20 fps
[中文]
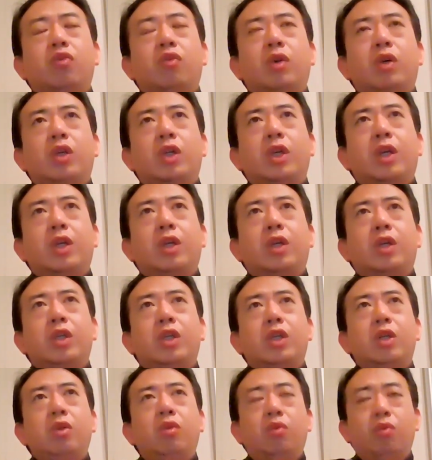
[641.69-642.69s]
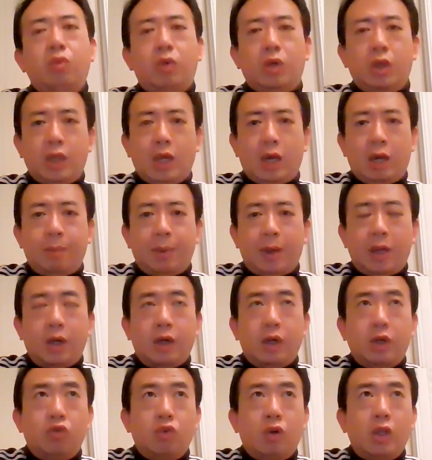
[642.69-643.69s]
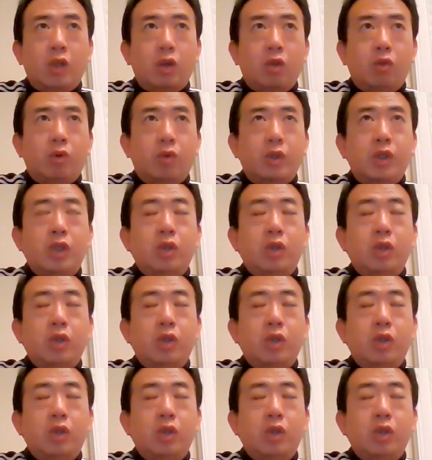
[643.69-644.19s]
主要在这个京都和大阪赚的多。